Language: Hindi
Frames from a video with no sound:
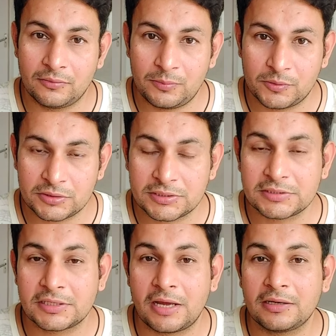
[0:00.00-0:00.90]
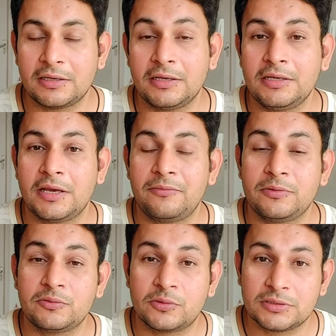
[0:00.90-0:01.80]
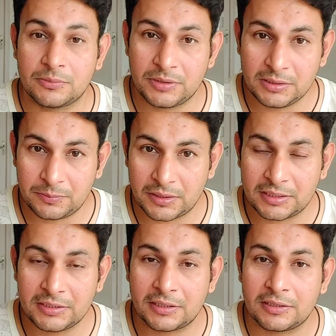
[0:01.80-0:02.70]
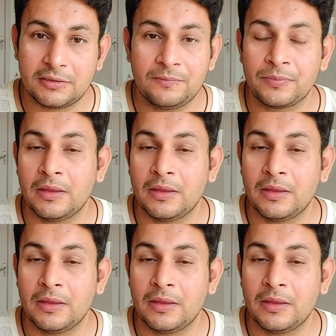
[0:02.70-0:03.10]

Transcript: वो पोस्चर्स ना करें या फिर उसको ज़मीन पर ही करें